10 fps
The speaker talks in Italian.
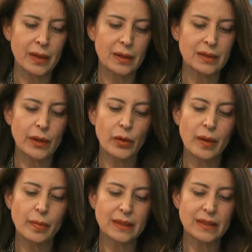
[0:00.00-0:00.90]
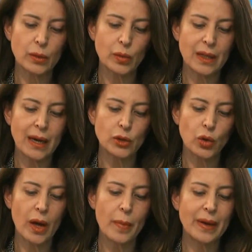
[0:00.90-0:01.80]
Se non è
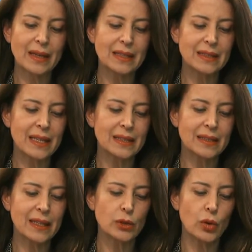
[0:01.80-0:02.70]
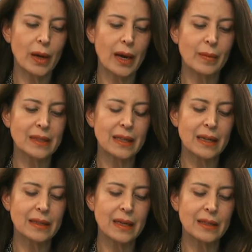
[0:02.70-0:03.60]
perseguitato è perché si è adattato alla
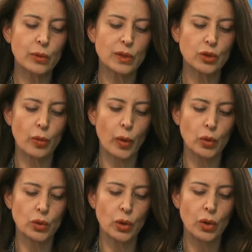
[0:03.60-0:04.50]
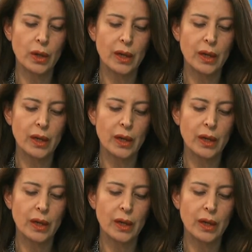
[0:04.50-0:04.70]
mentalità di questo mondo